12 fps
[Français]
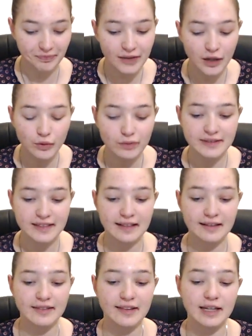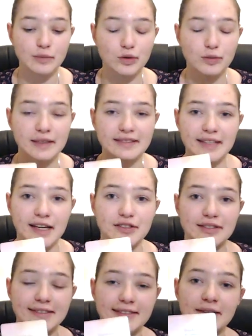Donc c'est un très beau message
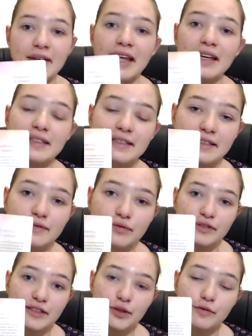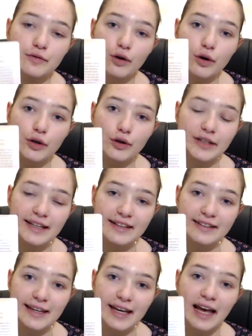ici qui vous de vous
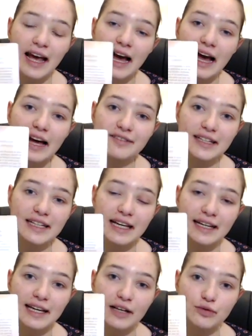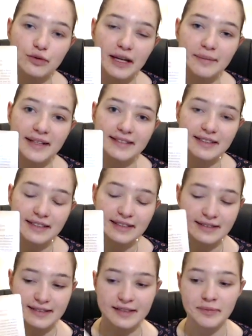reconnecter avec la carte du Namasté
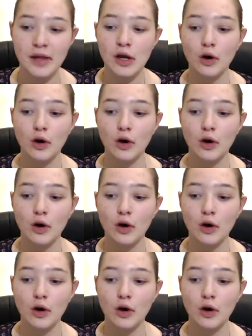ici.